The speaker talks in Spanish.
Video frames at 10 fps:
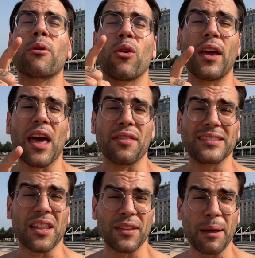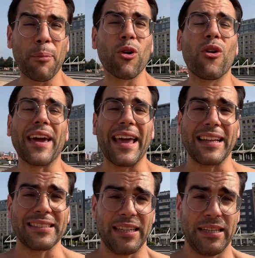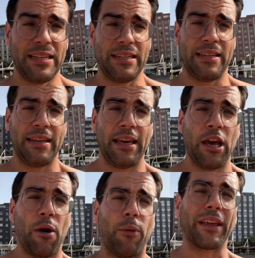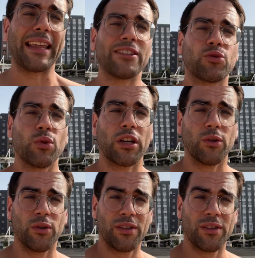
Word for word: lo que haces, te acepta por lo que eres. Porque eres su hijo.